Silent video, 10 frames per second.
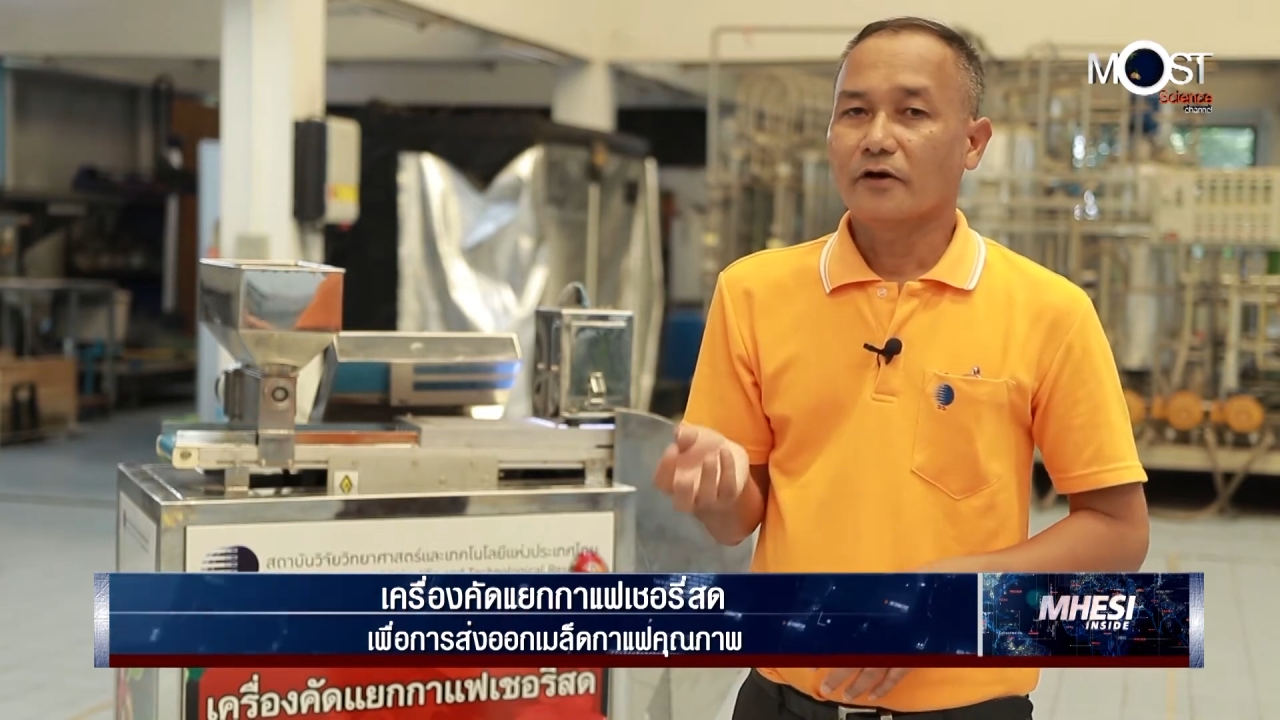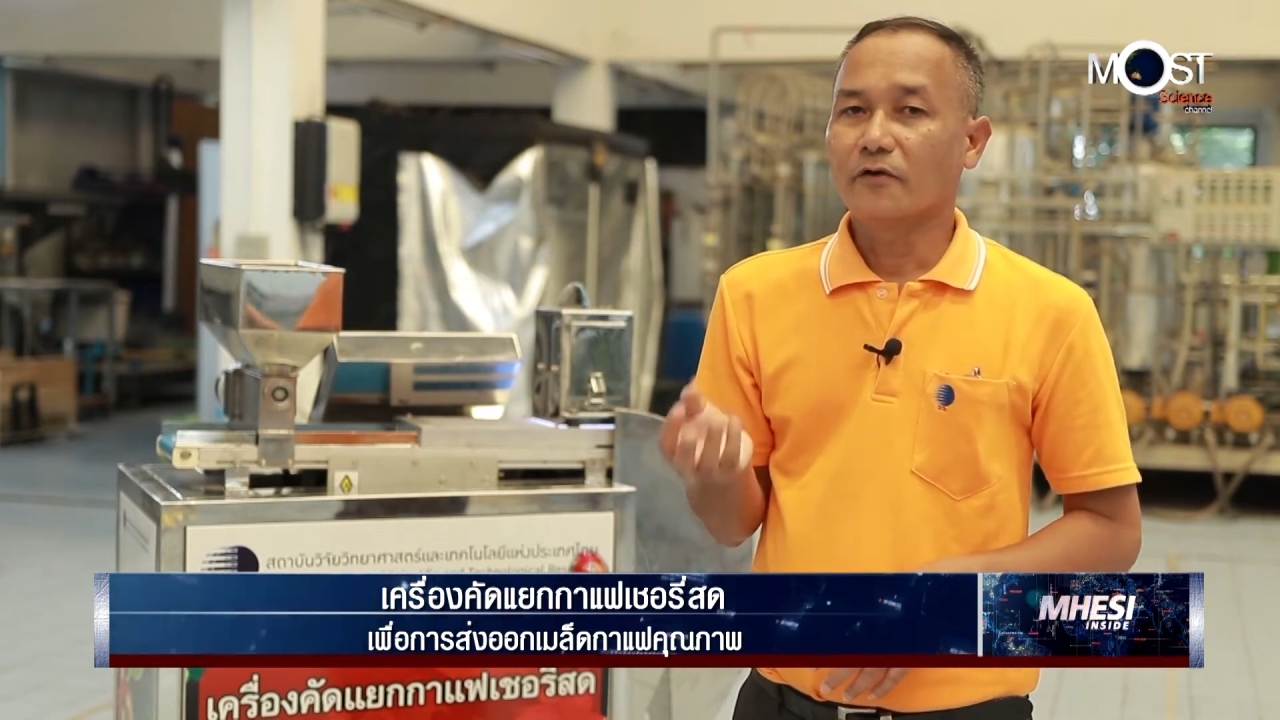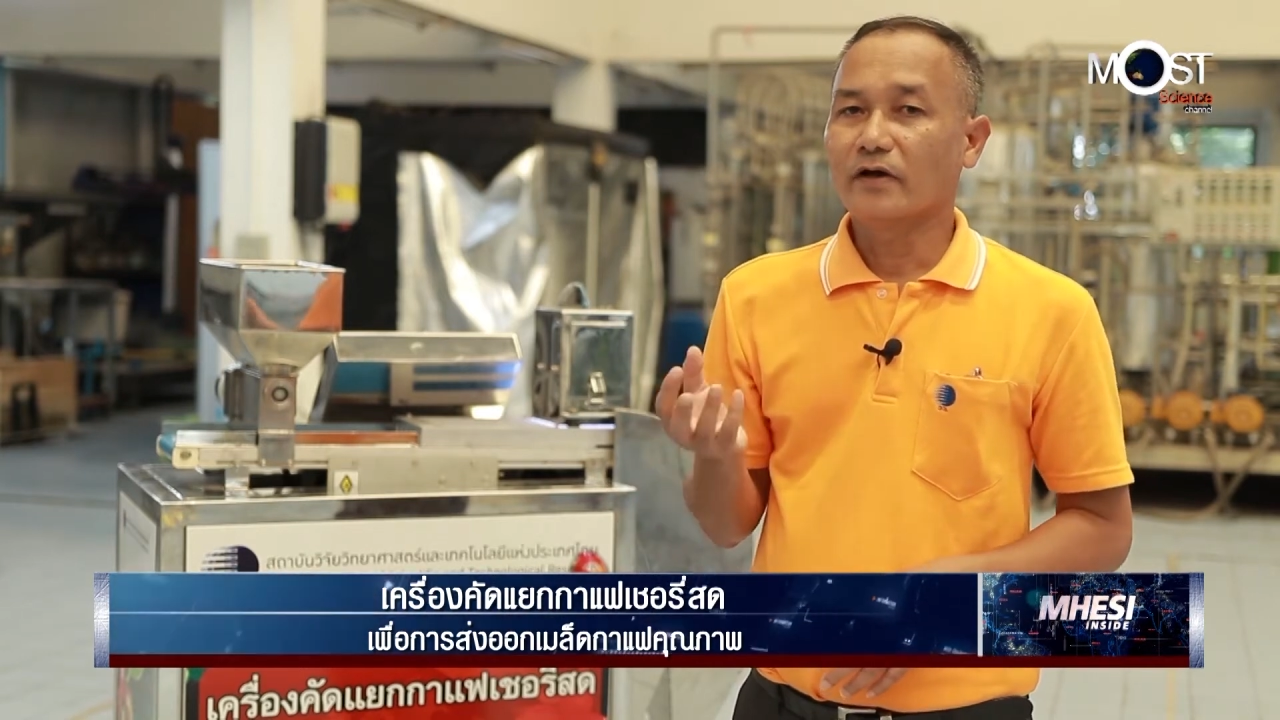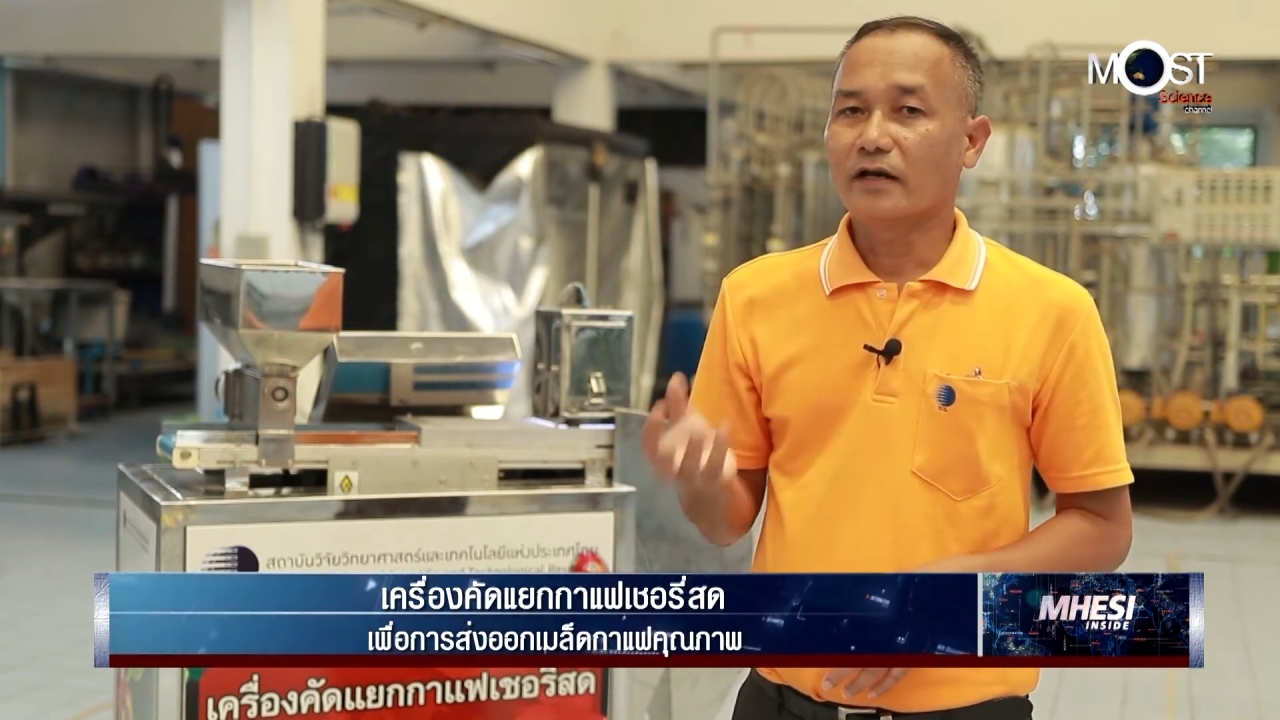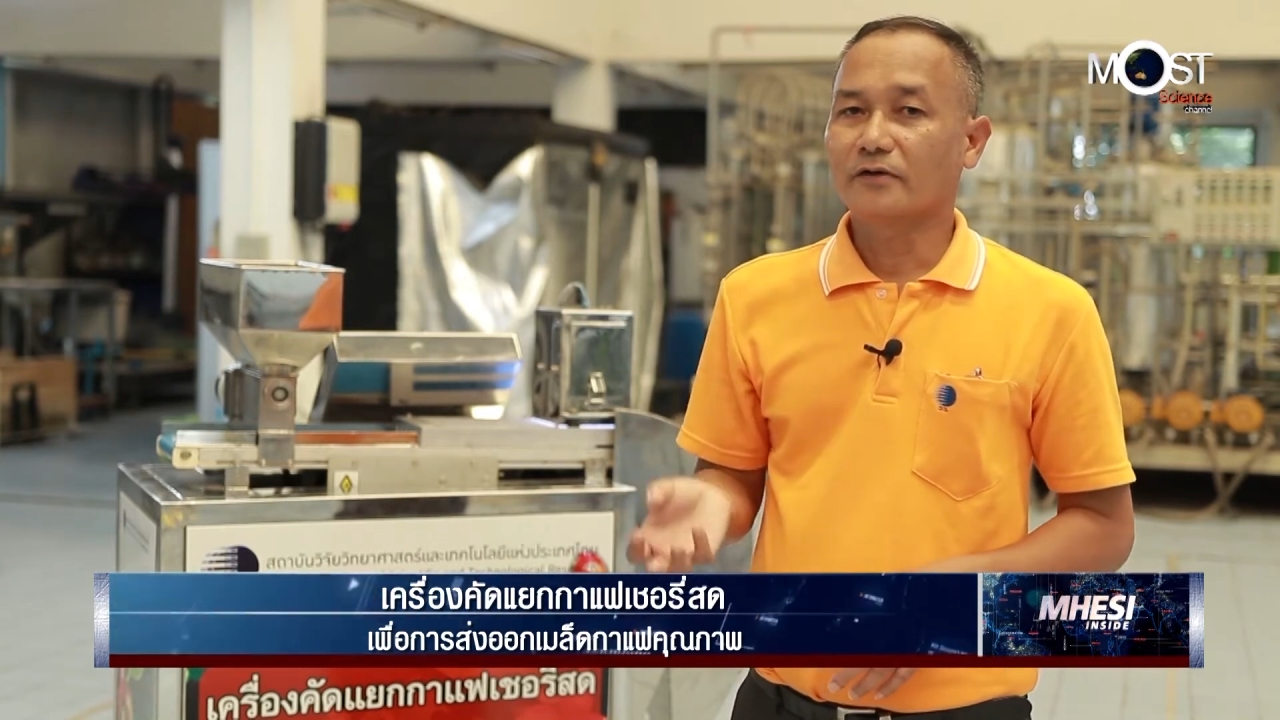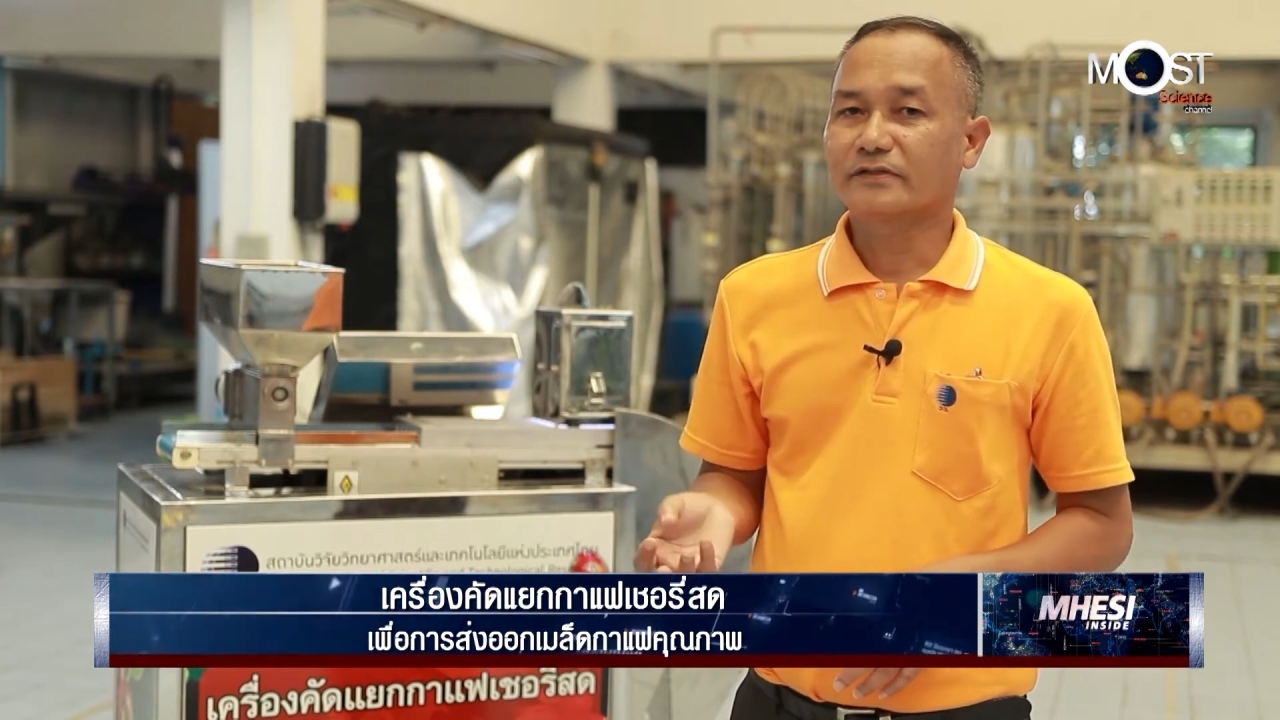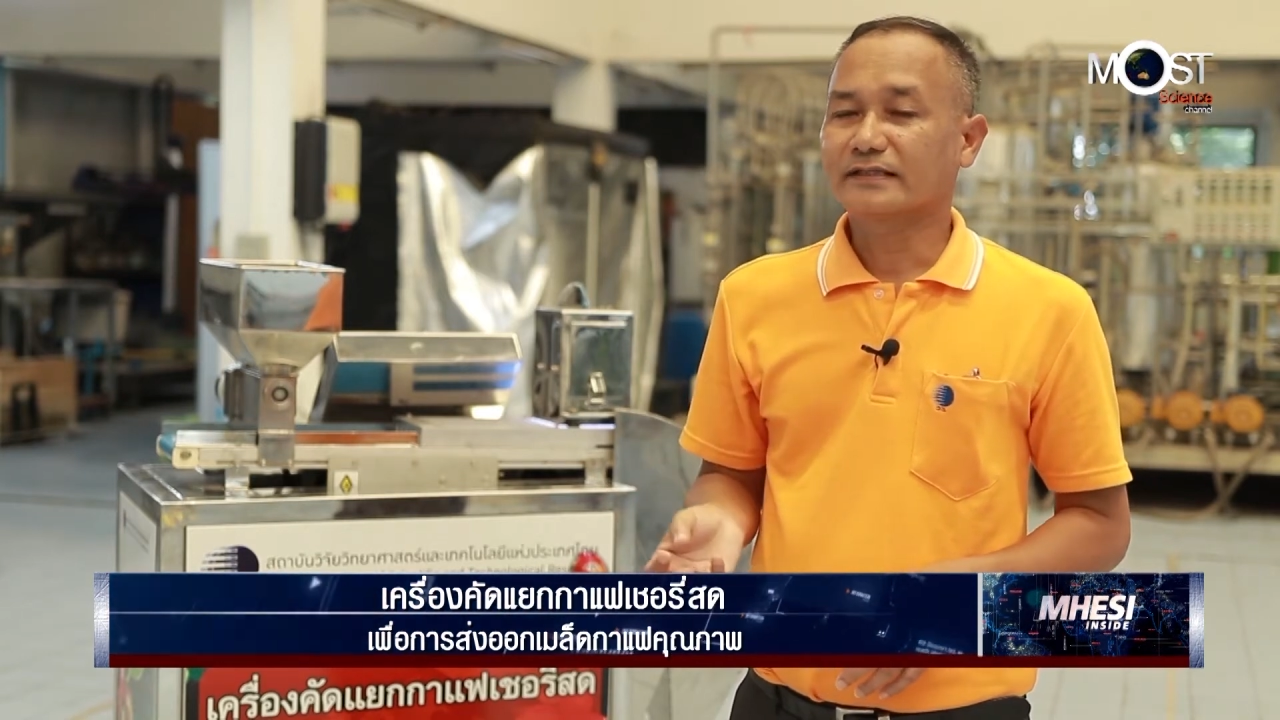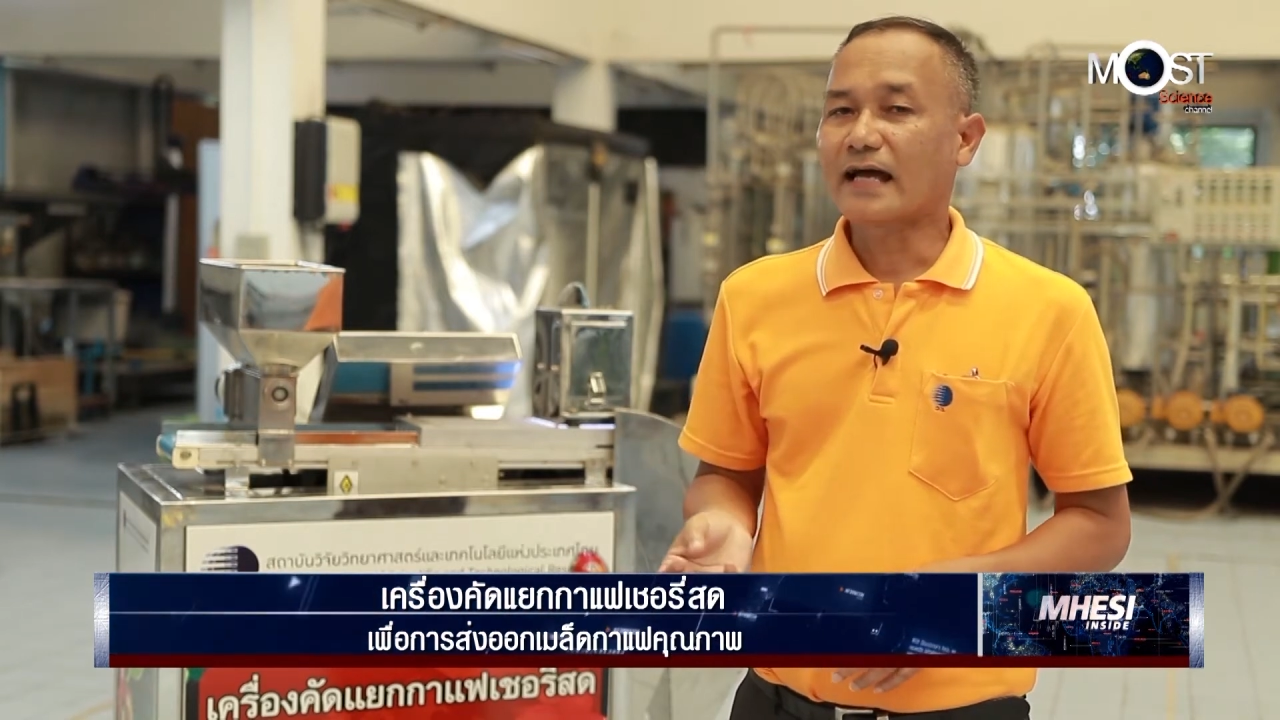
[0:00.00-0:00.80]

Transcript: โดยเราจะ